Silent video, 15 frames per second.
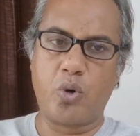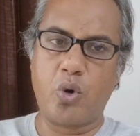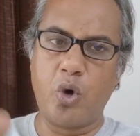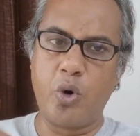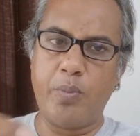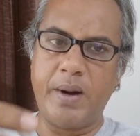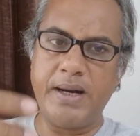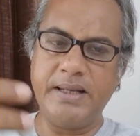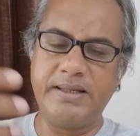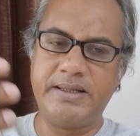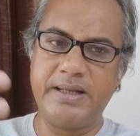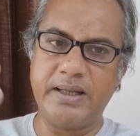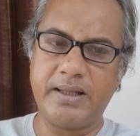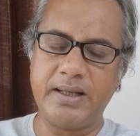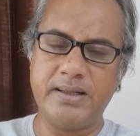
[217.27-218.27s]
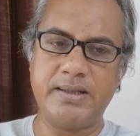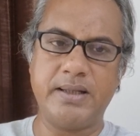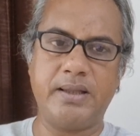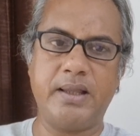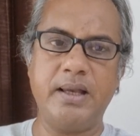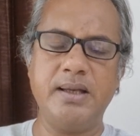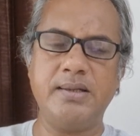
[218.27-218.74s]
কোরবানি যেতে
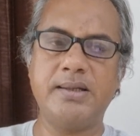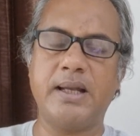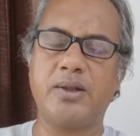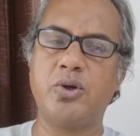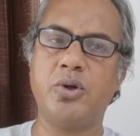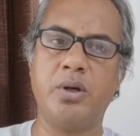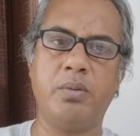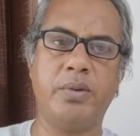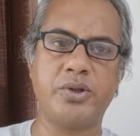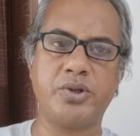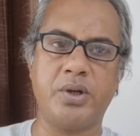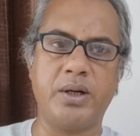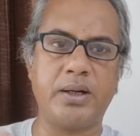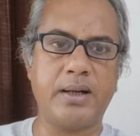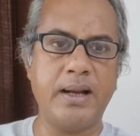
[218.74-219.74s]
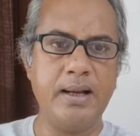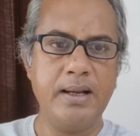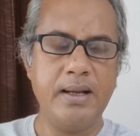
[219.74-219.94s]
যেতেই জাতীয় নির্বাচনের একটা